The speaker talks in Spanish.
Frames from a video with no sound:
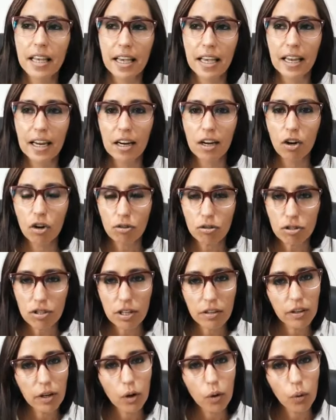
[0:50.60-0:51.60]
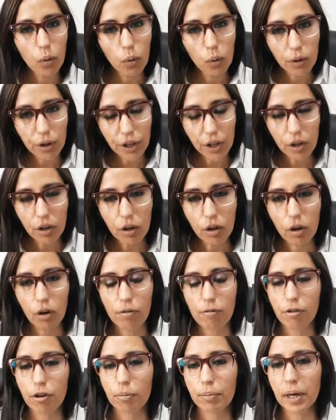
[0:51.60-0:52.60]
El 11 de junio,
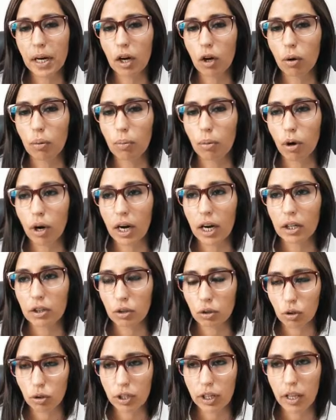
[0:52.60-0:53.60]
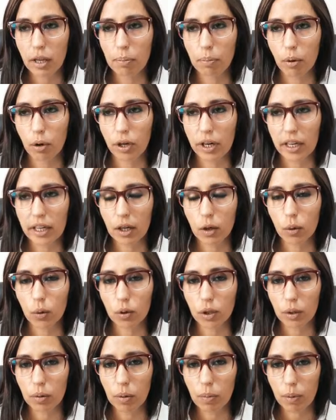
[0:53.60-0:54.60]
conforme a la convocatoria del Poder
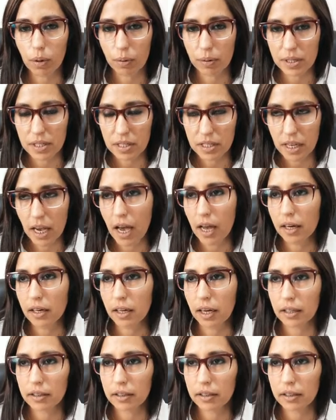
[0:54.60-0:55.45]
Ejecutivo Provincial